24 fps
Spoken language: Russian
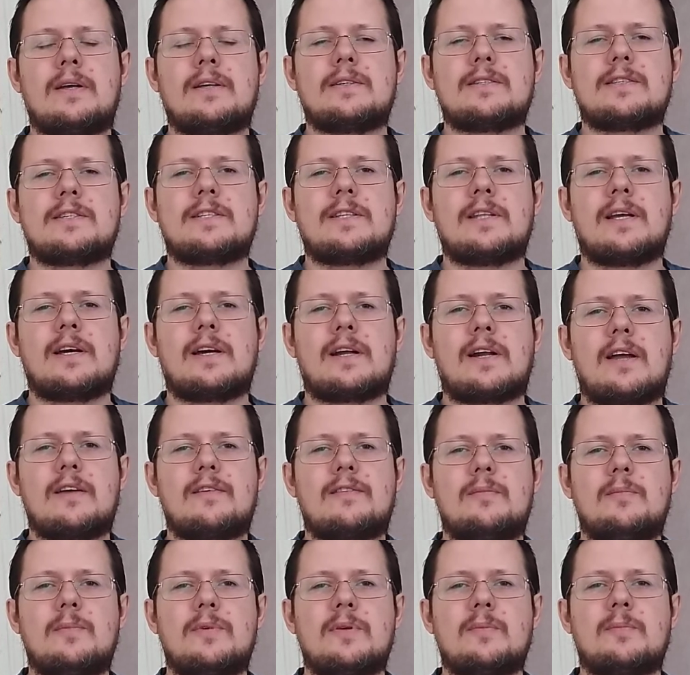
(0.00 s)

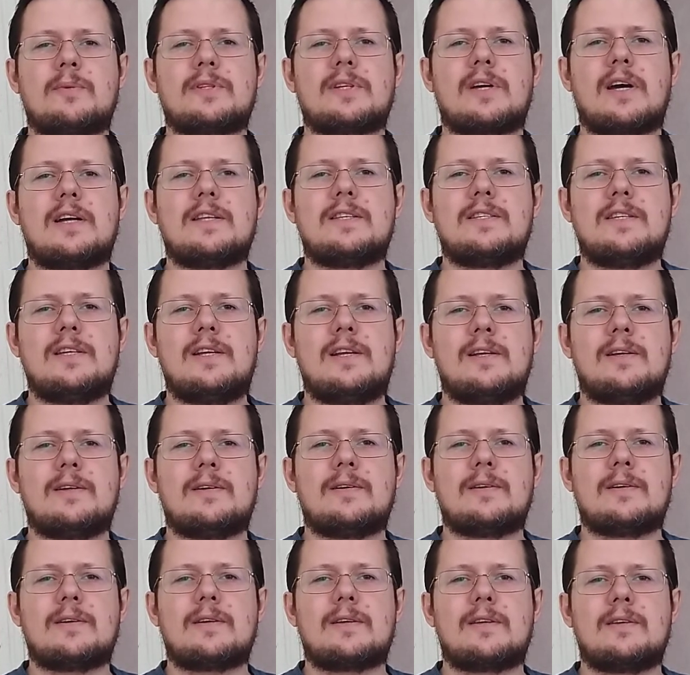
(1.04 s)
сценографиями не
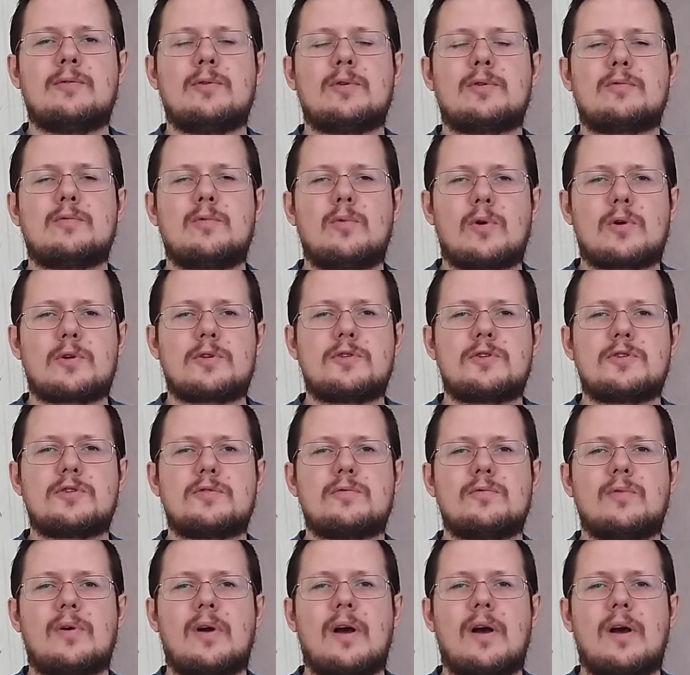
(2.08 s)
подходили к его творчеству,